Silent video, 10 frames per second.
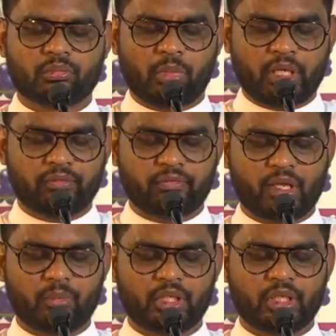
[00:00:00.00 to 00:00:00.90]
మై
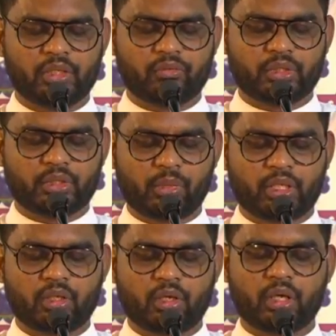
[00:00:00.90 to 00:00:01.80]
ఫ్యామిలీ విత్ మై
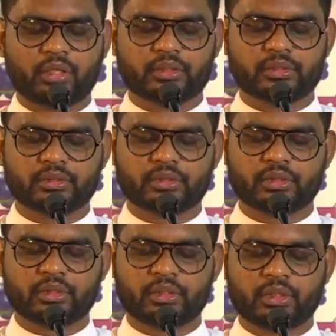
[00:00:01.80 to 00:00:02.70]
గాడ్
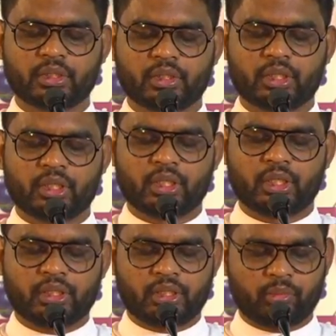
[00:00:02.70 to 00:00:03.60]

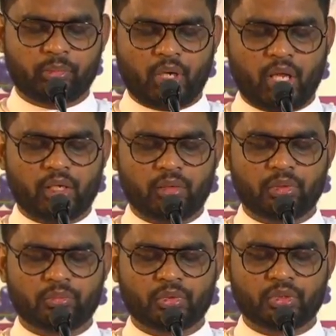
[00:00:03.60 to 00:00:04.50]
ఇది
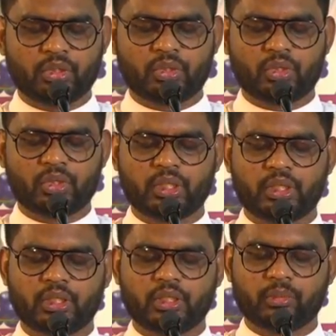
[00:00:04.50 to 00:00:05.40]
ప్రారంభం మొదలుకొని
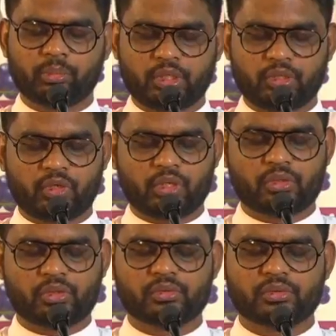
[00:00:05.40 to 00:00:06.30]
ఇప్పటి వరకు